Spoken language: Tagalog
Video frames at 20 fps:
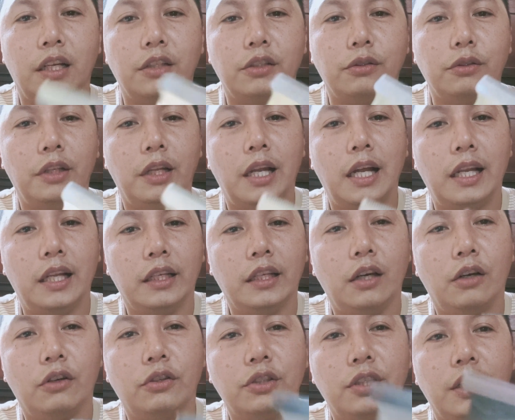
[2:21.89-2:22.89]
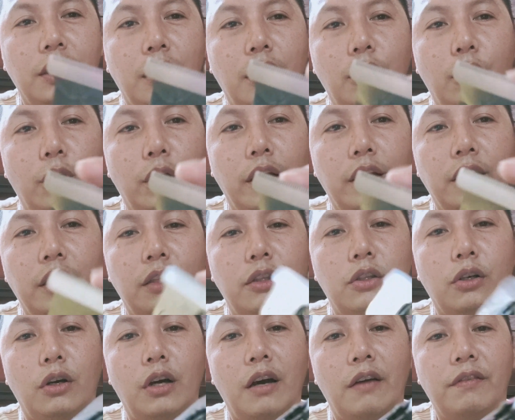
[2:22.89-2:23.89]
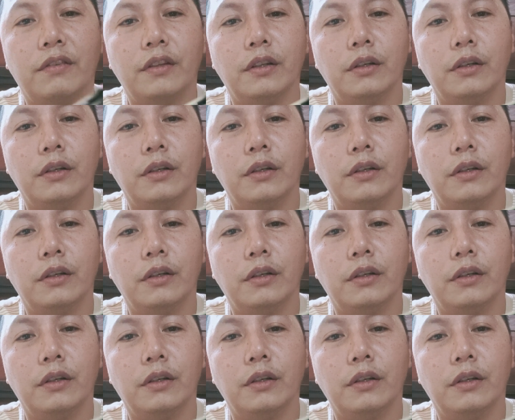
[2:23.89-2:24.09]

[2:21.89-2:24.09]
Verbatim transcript: So, nilalagyan ko siya ng oil dito after